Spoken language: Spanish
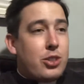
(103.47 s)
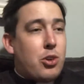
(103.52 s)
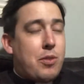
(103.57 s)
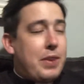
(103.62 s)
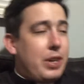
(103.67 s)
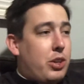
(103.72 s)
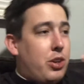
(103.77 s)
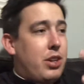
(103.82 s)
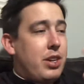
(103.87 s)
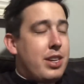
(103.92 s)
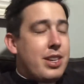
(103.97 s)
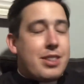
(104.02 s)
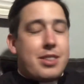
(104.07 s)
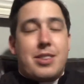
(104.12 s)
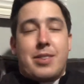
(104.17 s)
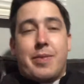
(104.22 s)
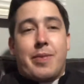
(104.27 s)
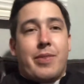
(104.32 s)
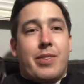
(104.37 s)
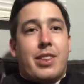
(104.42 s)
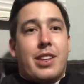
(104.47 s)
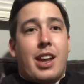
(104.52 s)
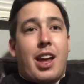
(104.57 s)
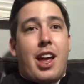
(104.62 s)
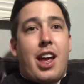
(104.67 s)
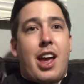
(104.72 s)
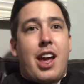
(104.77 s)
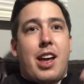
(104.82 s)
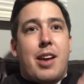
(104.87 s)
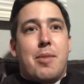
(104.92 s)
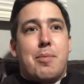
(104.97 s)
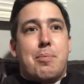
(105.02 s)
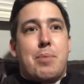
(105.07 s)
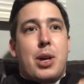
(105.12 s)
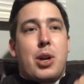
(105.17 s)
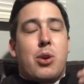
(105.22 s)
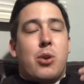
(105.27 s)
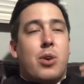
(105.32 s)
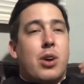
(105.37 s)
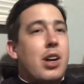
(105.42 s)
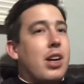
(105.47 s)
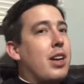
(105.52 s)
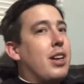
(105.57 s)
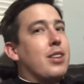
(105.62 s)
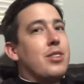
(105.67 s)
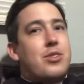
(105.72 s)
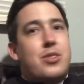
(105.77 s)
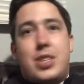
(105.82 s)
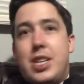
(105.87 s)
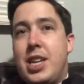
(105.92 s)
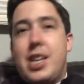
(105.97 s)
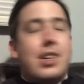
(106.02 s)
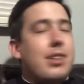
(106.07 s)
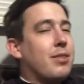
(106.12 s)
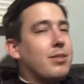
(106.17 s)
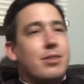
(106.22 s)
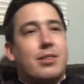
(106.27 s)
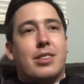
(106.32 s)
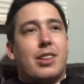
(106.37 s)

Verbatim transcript: oh my goodness. Pero sí,